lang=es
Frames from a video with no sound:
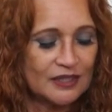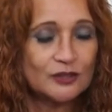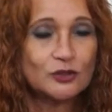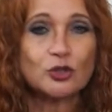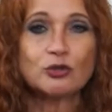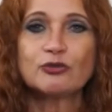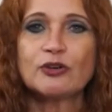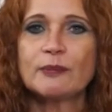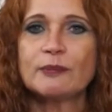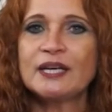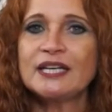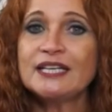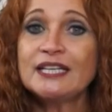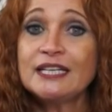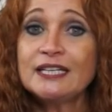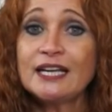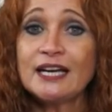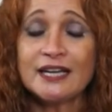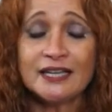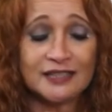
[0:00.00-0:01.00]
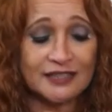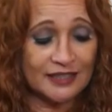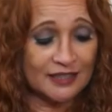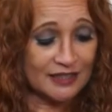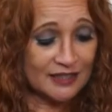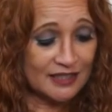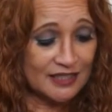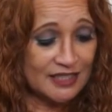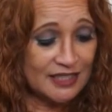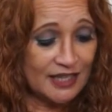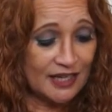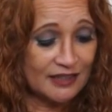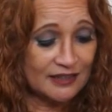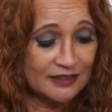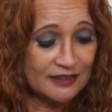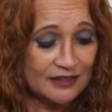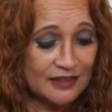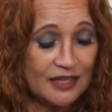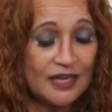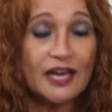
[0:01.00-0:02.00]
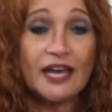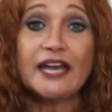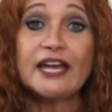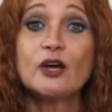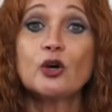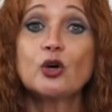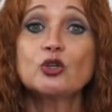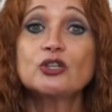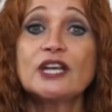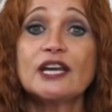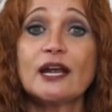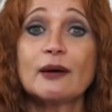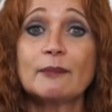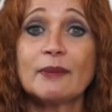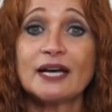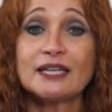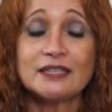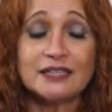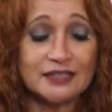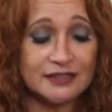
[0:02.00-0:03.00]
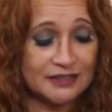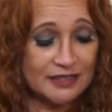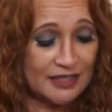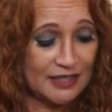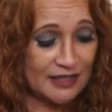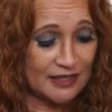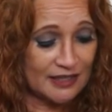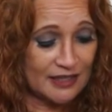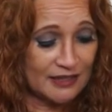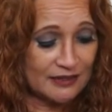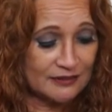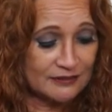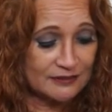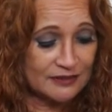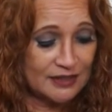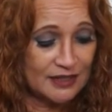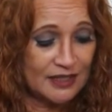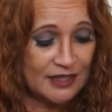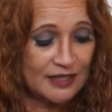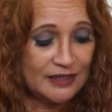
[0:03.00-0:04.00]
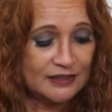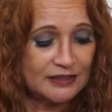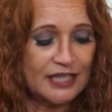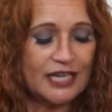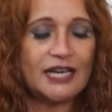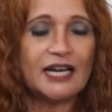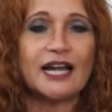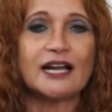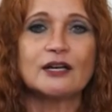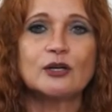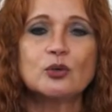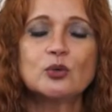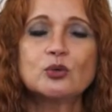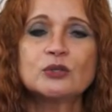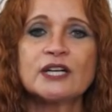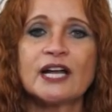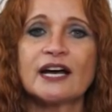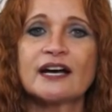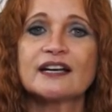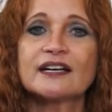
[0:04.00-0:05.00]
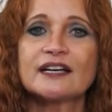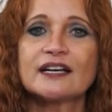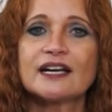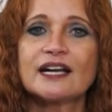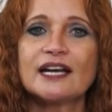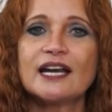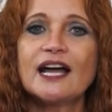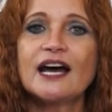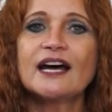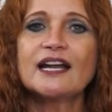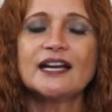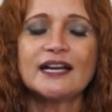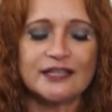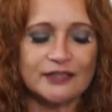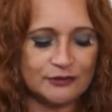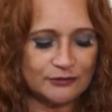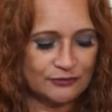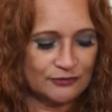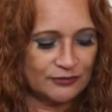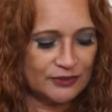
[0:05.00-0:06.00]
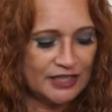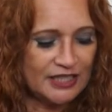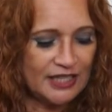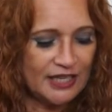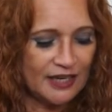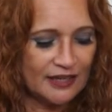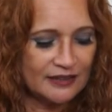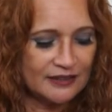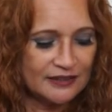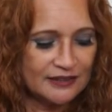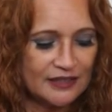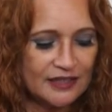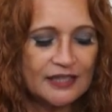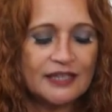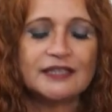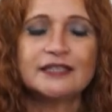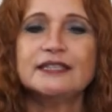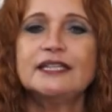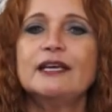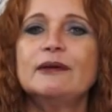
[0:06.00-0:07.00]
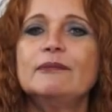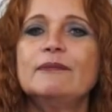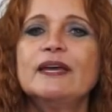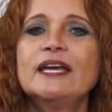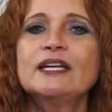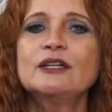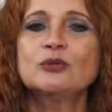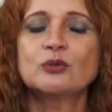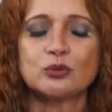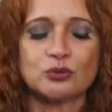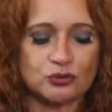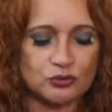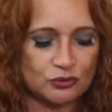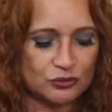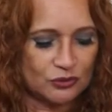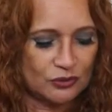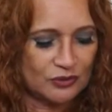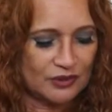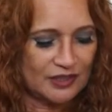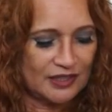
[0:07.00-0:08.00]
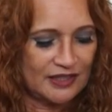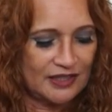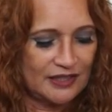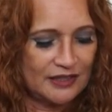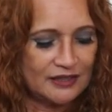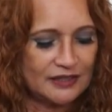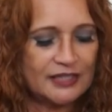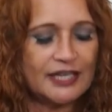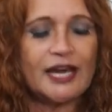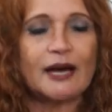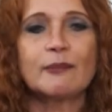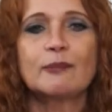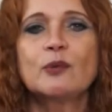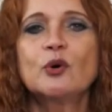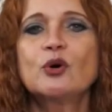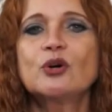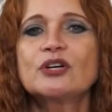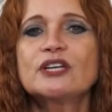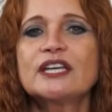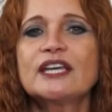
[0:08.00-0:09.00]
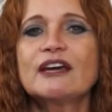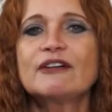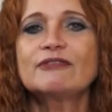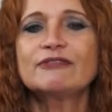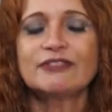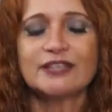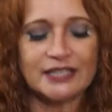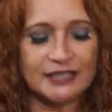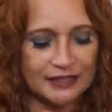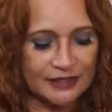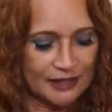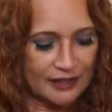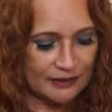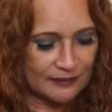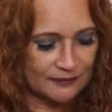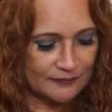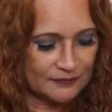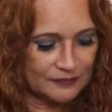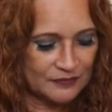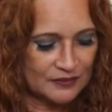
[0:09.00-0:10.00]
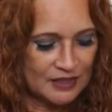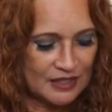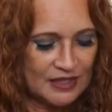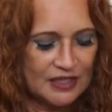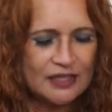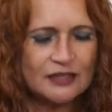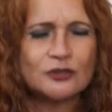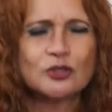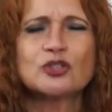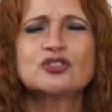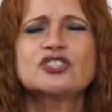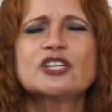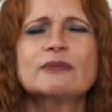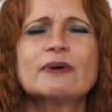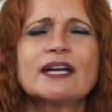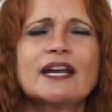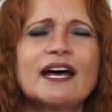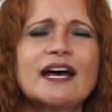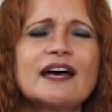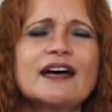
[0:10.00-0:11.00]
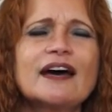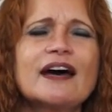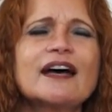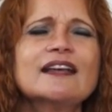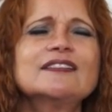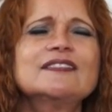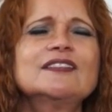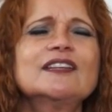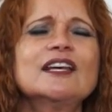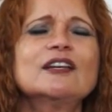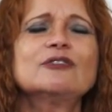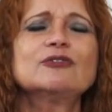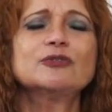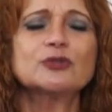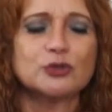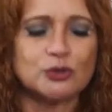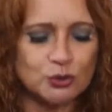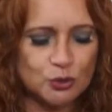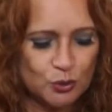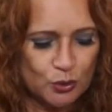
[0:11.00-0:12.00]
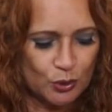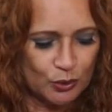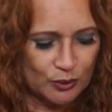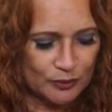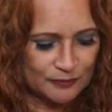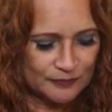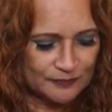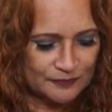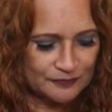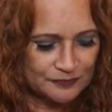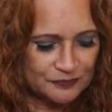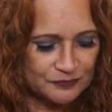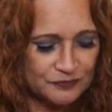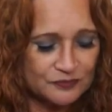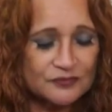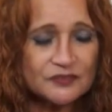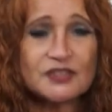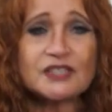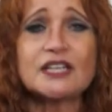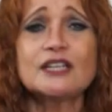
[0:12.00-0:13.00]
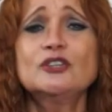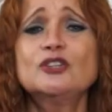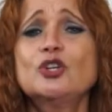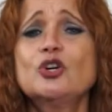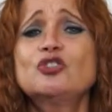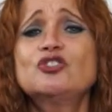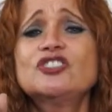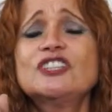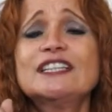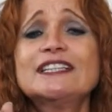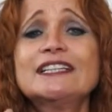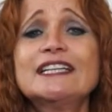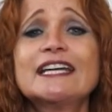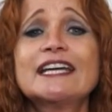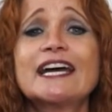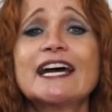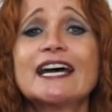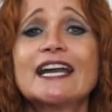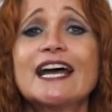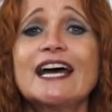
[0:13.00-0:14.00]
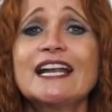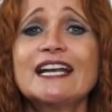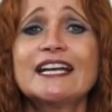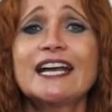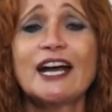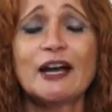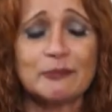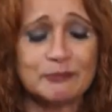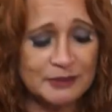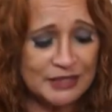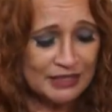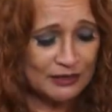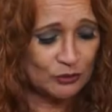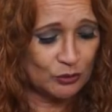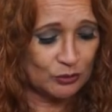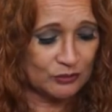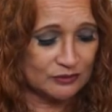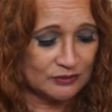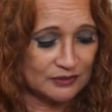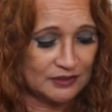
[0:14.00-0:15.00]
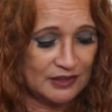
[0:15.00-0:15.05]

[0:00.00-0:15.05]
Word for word: Tu femenina energía eco de la madre tierra, de la luna clara y fría, de Venus, de amor que aferra. Nos llevará hacia el futuro, nos indicará el camino,